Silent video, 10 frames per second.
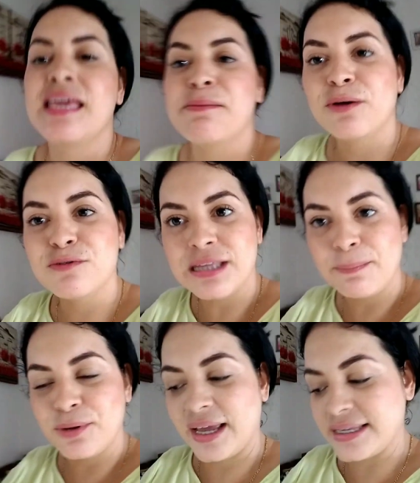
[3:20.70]
y me gusta
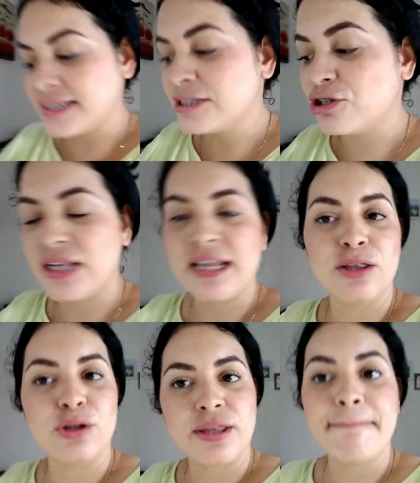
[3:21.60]
porque estas no se les
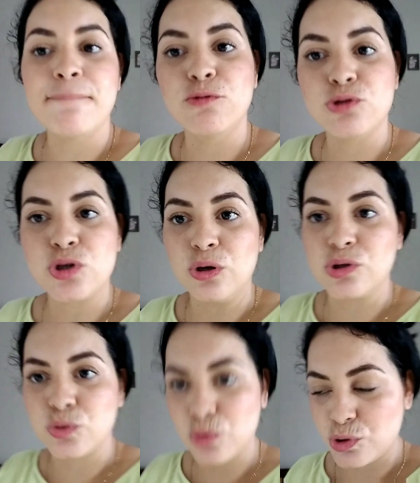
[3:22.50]
nota mucho lo
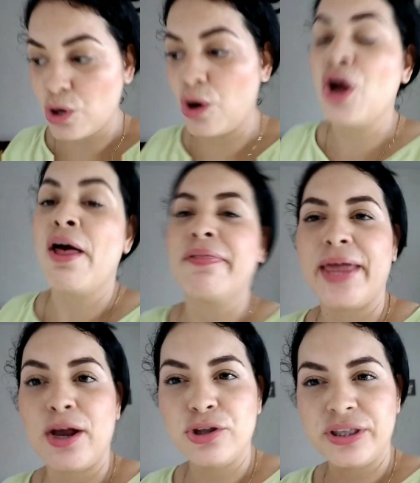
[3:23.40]
sucio.
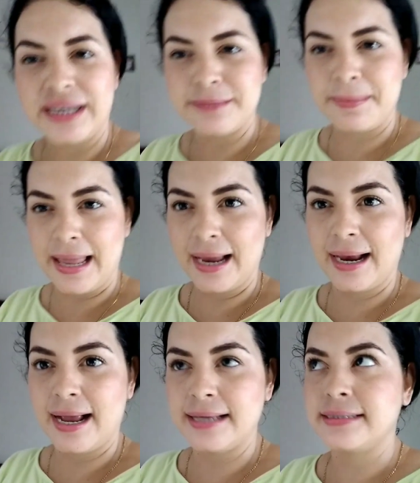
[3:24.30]
Tengo tres
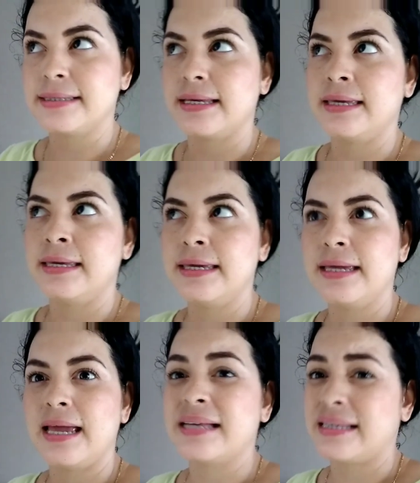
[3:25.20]
blancas y
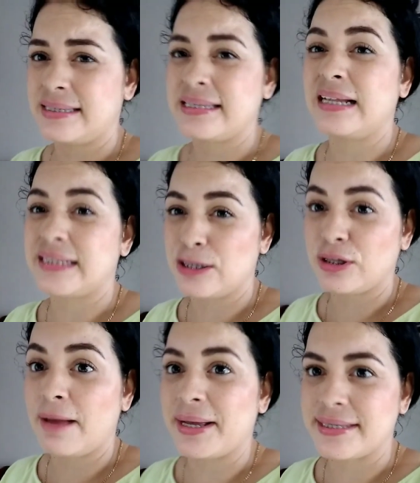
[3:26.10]
esas se les
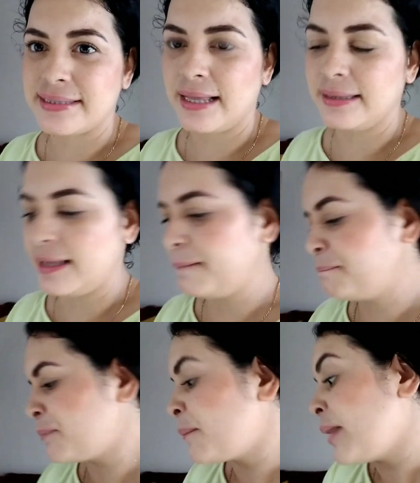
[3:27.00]
nota bastante.
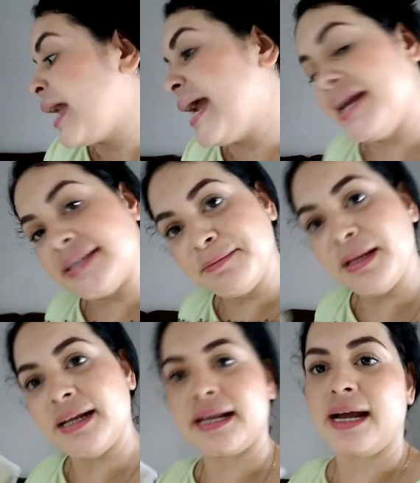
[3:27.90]
Esas me
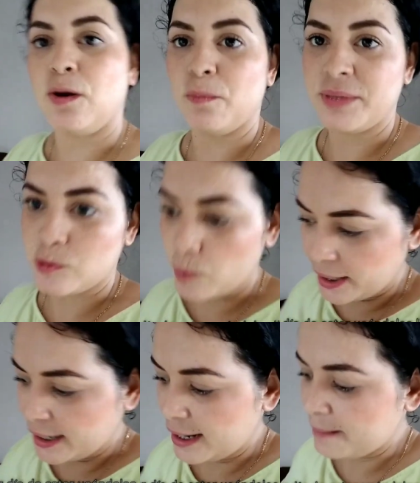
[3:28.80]
las regaló mi suegra,